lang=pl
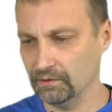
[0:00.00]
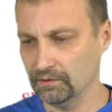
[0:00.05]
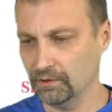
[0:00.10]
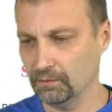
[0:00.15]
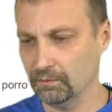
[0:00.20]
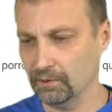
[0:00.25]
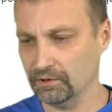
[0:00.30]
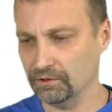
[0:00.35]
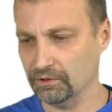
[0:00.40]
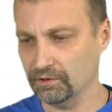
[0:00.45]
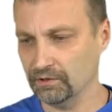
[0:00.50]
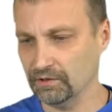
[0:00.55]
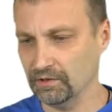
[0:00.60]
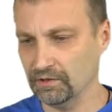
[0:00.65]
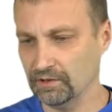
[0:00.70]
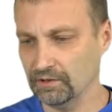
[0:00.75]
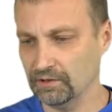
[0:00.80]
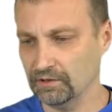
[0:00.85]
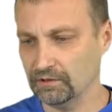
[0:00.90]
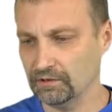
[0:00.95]
Zobacz,
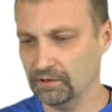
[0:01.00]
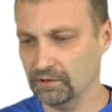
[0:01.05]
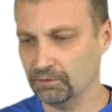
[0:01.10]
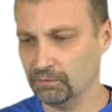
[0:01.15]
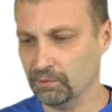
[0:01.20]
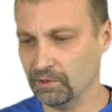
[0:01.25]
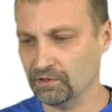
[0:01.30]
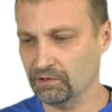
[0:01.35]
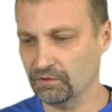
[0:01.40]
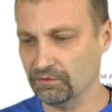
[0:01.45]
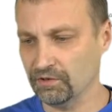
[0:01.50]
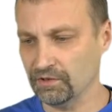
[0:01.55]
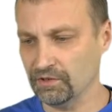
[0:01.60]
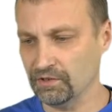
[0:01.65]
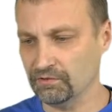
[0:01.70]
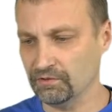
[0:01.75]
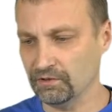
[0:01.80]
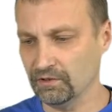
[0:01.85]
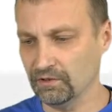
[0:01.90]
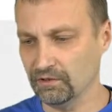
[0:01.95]
też bardzo
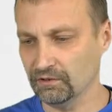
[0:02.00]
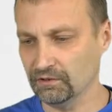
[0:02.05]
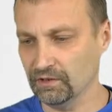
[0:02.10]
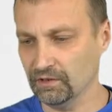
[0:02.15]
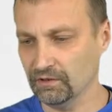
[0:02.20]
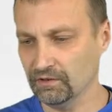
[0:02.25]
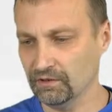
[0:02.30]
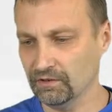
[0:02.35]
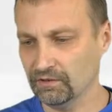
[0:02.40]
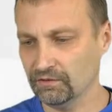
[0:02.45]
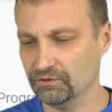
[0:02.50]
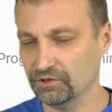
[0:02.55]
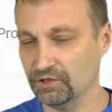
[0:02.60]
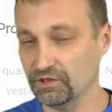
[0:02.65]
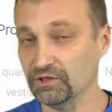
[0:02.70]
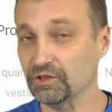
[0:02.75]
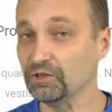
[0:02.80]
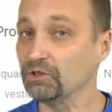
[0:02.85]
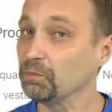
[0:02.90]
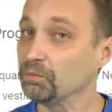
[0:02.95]
fajnie wygląda.
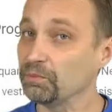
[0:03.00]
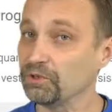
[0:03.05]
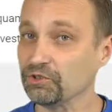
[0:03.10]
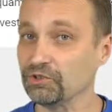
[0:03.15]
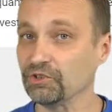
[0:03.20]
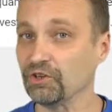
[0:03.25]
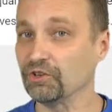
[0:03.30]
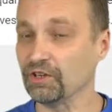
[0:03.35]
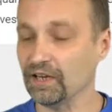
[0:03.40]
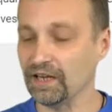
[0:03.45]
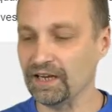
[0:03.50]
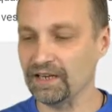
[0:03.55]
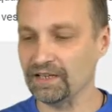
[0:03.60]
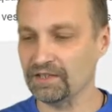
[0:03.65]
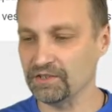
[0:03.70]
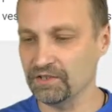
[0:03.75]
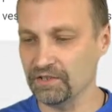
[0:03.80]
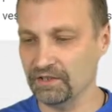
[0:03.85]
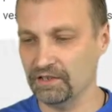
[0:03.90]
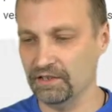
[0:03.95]
Wszystko dopieszczone,
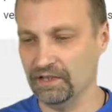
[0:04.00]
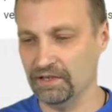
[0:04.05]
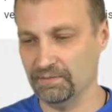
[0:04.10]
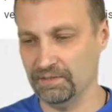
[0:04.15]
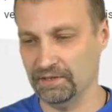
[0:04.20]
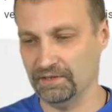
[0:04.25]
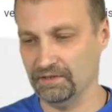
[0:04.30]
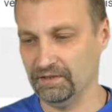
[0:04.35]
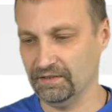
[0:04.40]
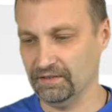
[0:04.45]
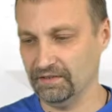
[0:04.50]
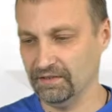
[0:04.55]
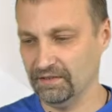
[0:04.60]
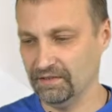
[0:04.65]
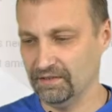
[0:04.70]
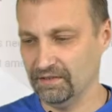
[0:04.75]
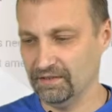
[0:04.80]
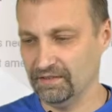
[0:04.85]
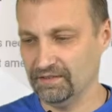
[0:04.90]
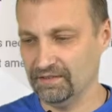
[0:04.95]
każdy element.
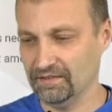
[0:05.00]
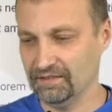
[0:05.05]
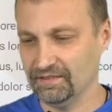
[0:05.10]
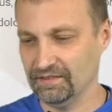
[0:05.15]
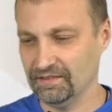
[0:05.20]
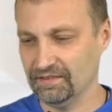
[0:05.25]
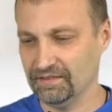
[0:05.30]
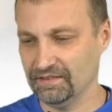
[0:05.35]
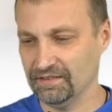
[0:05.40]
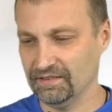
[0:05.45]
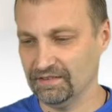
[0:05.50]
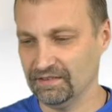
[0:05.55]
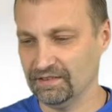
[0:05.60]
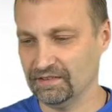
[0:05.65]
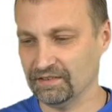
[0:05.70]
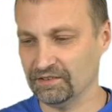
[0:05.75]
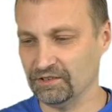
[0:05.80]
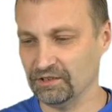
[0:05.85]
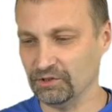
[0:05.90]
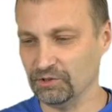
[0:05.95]

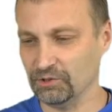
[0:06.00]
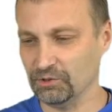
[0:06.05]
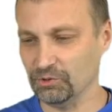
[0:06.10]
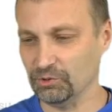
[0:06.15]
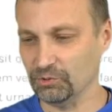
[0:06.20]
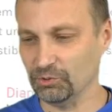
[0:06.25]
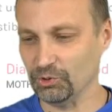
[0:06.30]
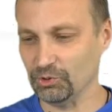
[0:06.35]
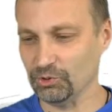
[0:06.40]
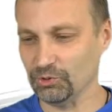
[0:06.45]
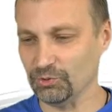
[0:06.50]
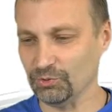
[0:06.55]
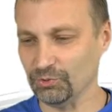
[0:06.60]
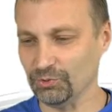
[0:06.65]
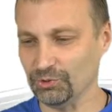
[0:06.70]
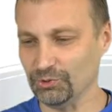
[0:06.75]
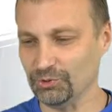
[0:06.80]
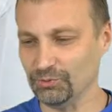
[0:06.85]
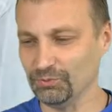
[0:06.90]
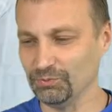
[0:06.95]
Także to są, to są
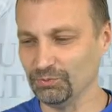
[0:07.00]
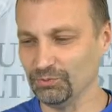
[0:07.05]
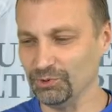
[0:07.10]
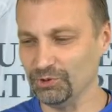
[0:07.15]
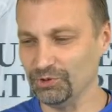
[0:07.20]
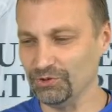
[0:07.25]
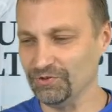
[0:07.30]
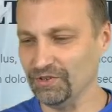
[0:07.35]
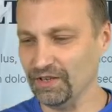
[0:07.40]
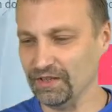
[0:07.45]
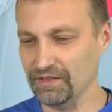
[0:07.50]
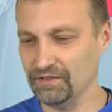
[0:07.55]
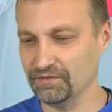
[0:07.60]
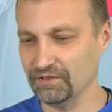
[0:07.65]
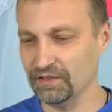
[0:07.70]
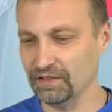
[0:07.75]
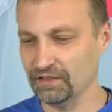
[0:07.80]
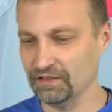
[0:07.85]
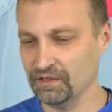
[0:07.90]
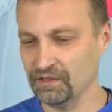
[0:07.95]
świetnie
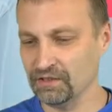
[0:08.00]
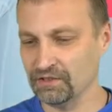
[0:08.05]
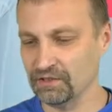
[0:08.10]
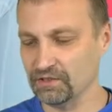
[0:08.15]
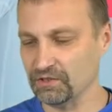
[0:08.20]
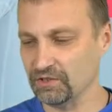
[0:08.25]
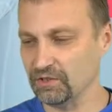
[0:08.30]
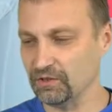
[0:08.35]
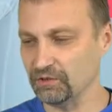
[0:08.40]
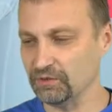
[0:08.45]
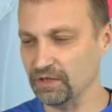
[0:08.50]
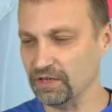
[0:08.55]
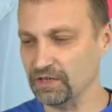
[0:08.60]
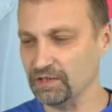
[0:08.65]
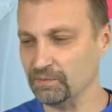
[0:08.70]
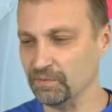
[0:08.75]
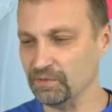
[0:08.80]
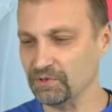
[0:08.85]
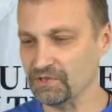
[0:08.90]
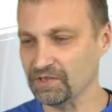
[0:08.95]
wyglądające strony,
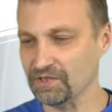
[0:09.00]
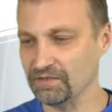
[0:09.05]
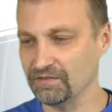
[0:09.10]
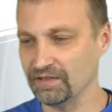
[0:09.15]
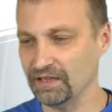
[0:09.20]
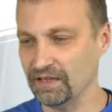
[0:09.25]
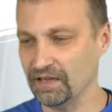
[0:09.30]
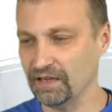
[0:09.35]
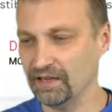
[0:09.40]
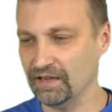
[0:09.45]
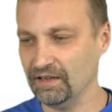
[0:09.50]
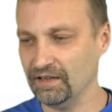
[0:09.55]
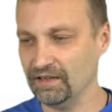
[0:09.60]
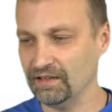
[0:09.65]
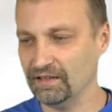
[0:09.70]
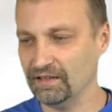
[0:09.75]
responsywne.